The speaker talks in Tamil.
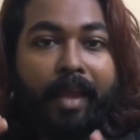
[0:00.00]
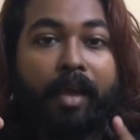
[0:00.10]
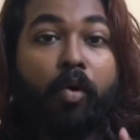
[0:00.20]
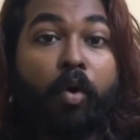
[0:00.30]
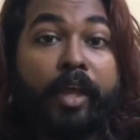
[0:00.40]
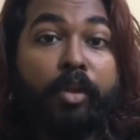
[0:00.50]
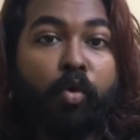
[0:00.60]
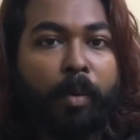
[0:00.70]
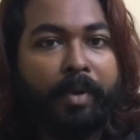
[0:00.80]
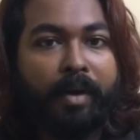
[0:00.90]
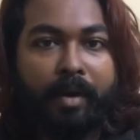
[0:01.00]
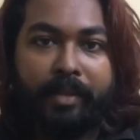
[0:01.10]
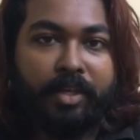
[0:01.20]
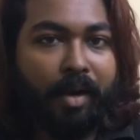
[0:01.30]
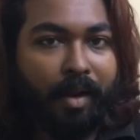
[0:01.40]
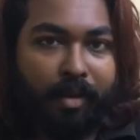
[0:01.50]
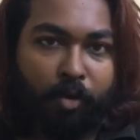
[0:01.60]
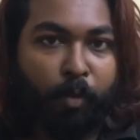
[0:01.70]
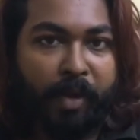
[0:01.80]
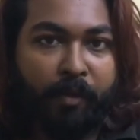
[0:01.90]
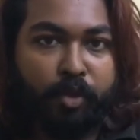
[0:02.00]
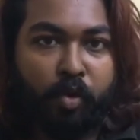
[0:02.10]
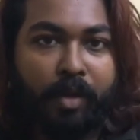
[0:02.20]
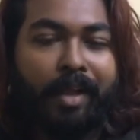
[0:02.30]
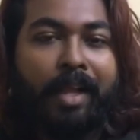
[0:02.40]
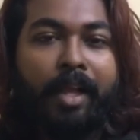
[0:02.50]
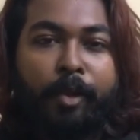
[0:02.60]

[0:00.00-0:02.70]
எங்கே குறையுதோ அப்படின்ற ரீஜனை நோட் பண்ணி வச்சுக்கோங்க